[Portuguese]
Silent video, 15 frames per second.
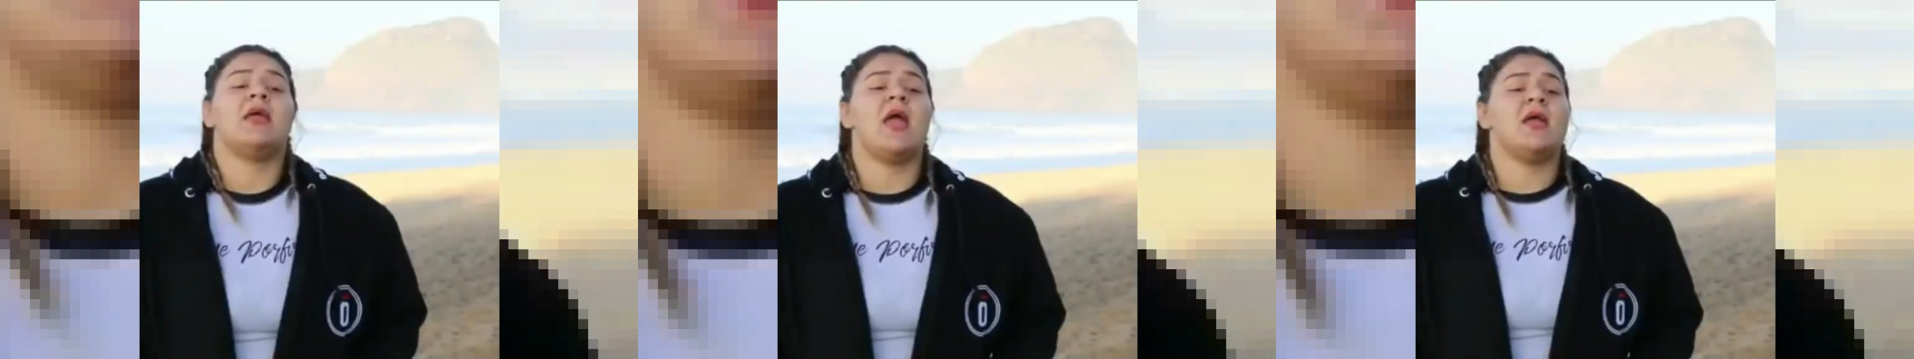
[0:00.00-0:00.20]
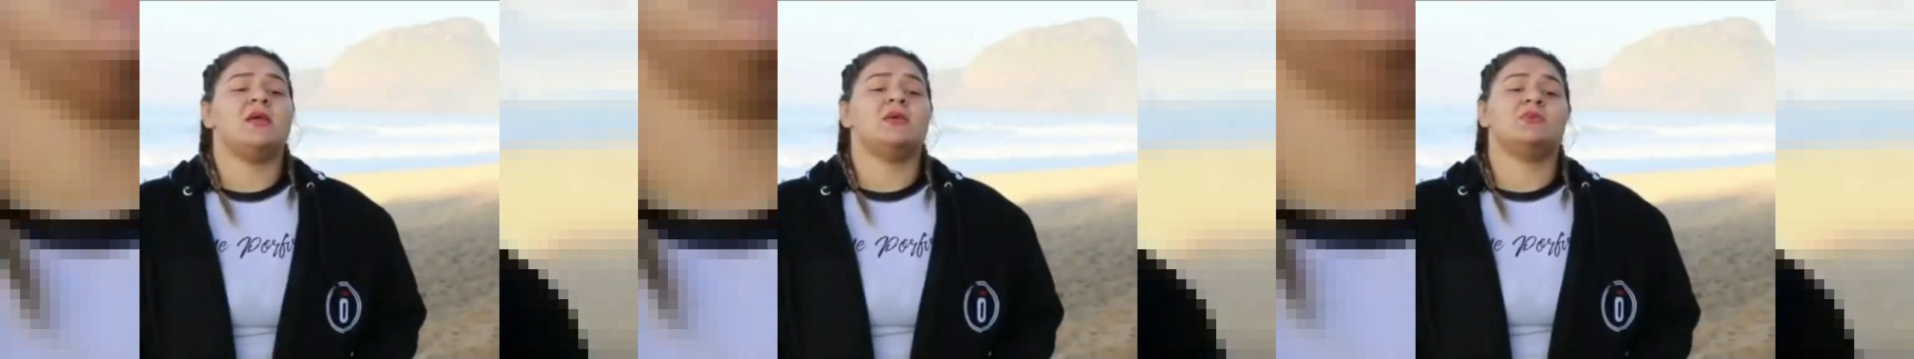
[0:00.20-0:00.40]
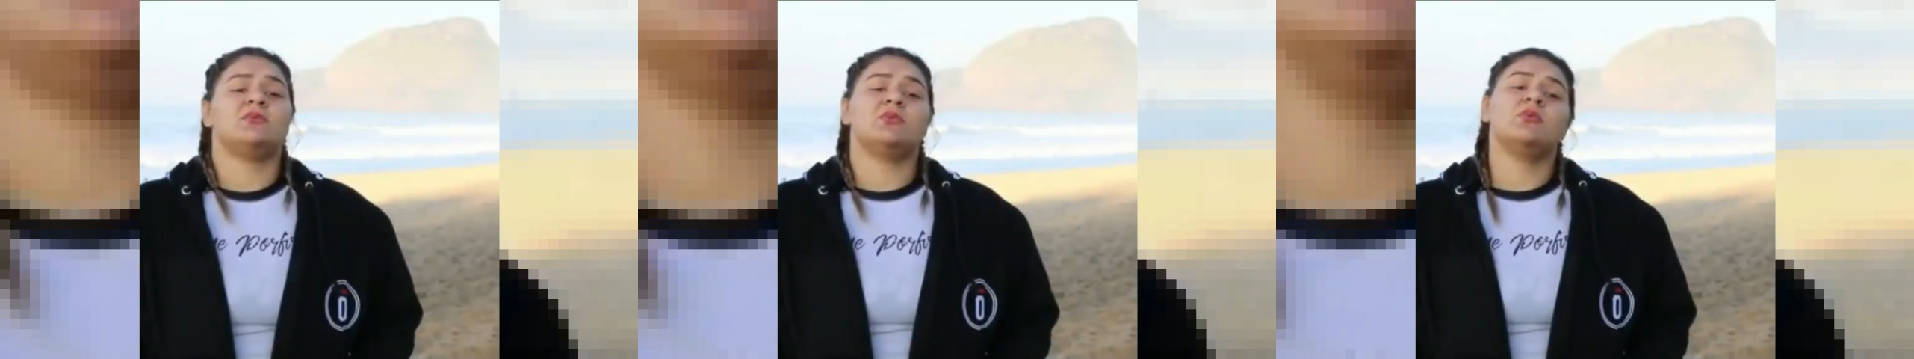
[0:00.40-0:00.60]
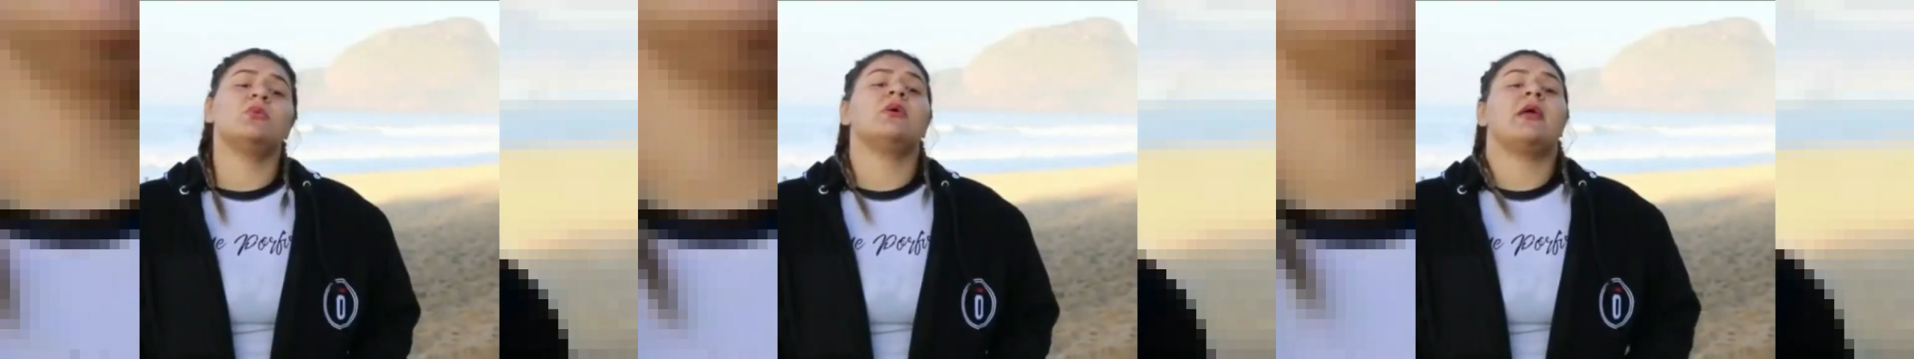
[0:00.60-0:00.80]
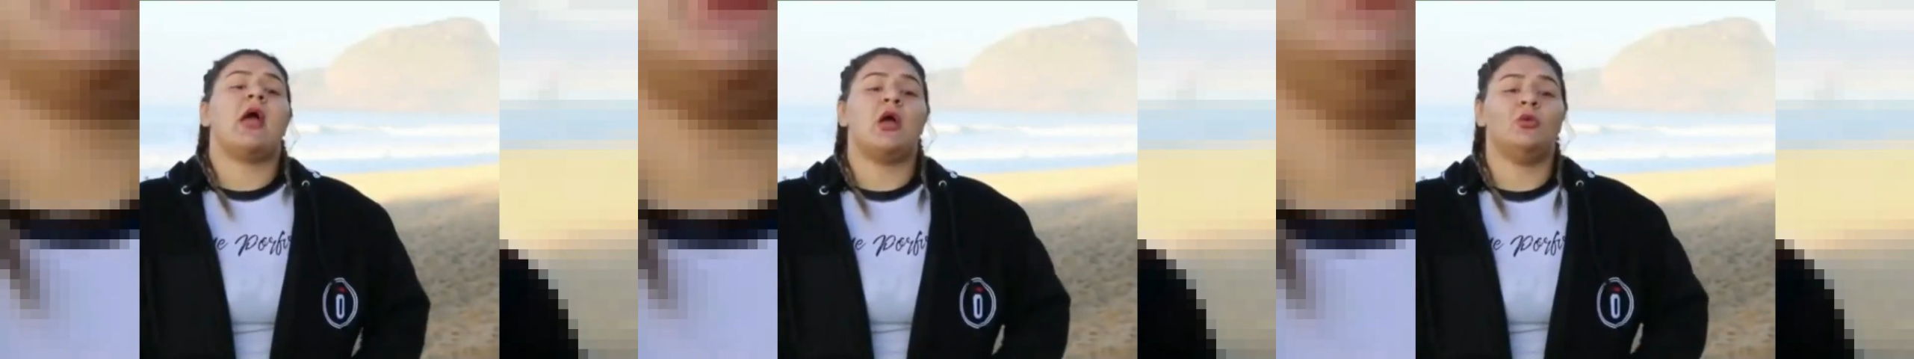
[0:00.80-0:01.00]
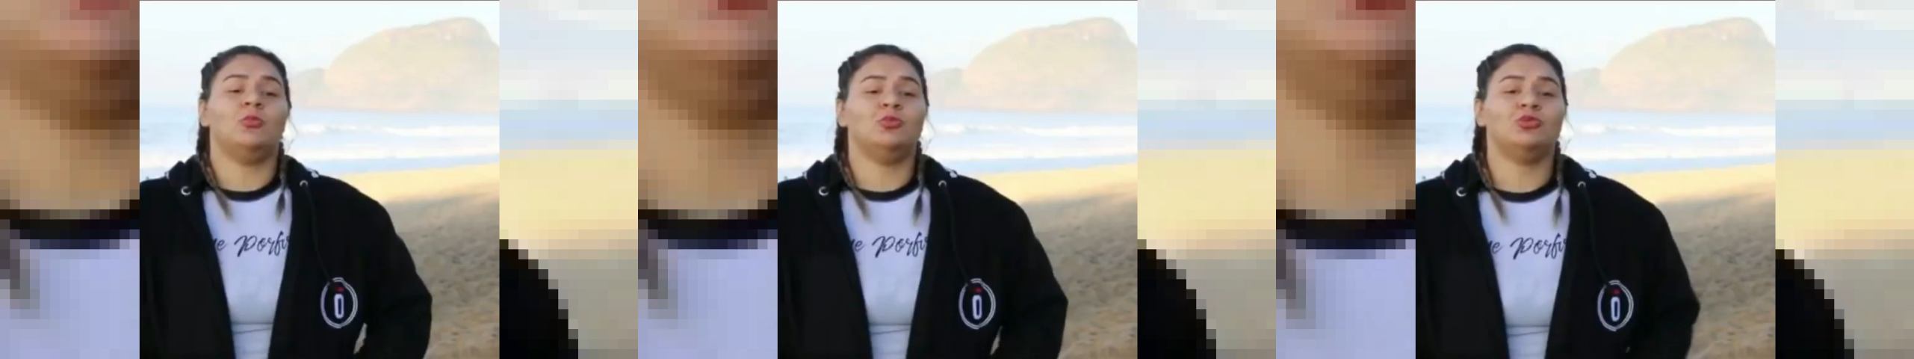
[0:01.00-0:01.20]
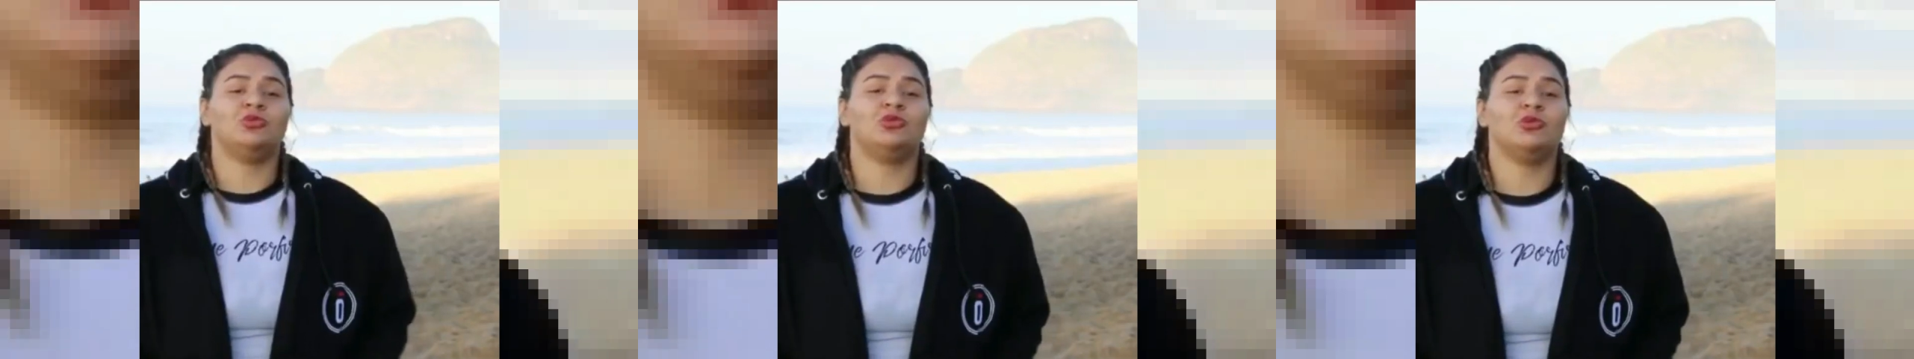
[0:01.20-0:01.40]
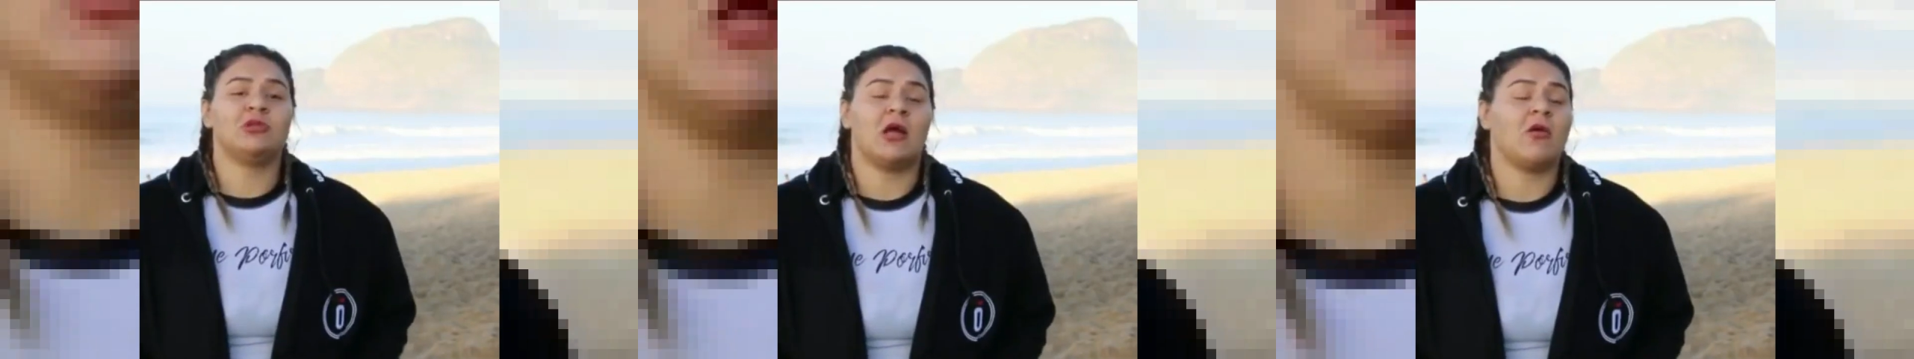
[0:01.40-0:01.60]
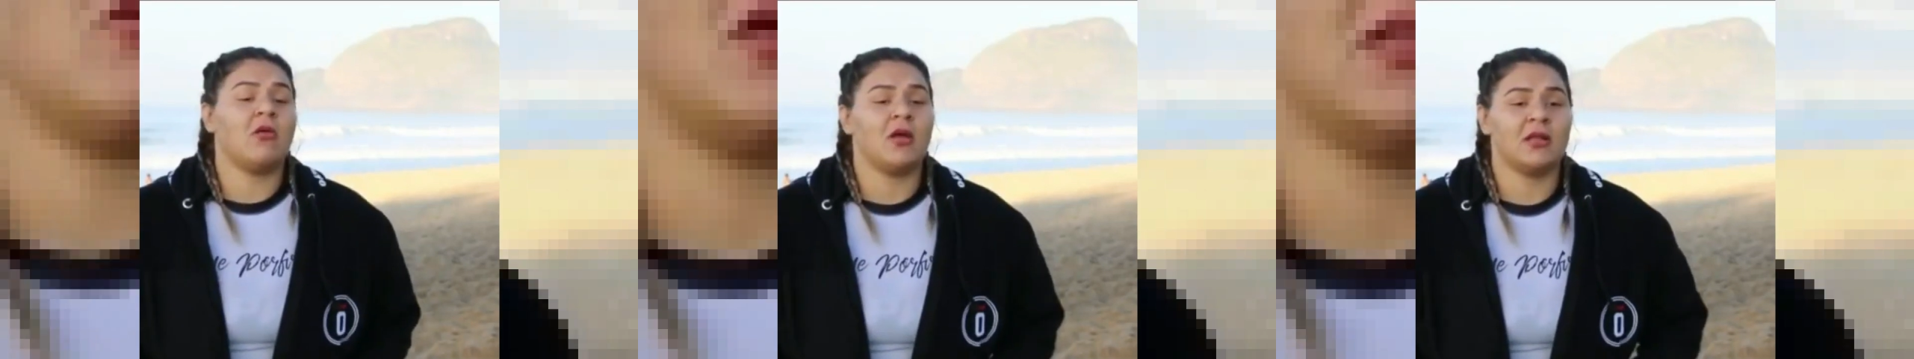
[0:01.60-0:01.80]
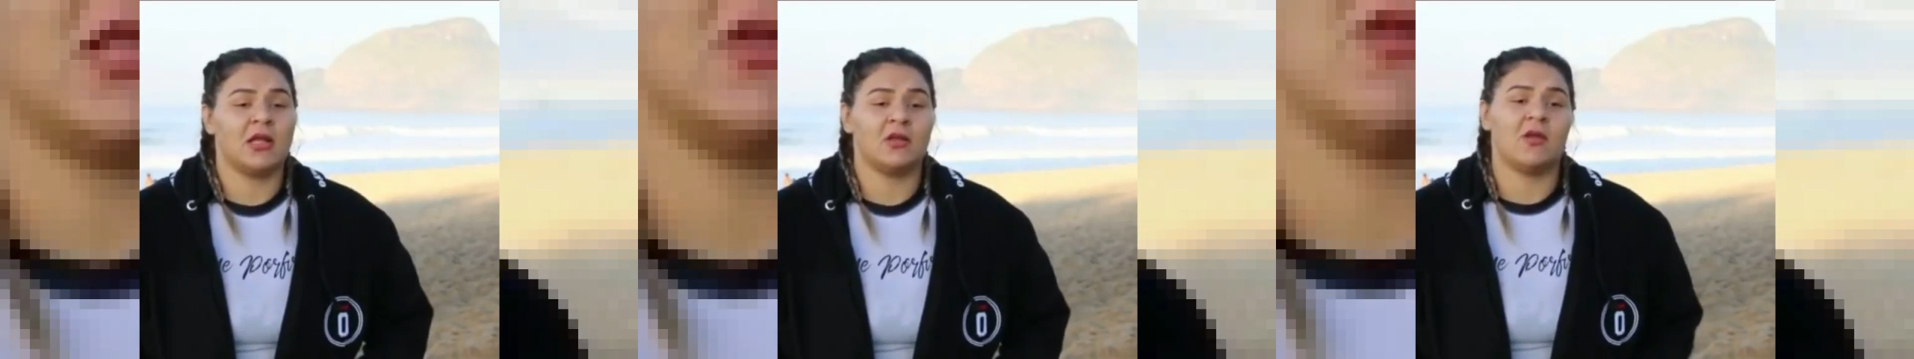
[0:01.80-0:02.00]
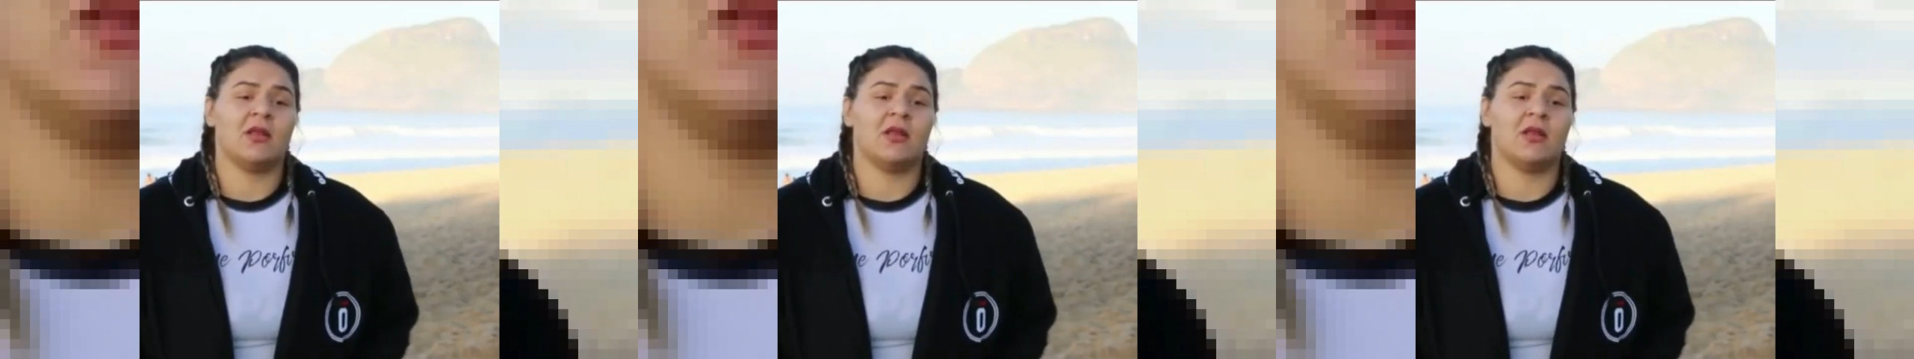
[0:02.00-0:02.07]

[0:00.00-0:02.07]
E é isso, quero muito lutar com alguém da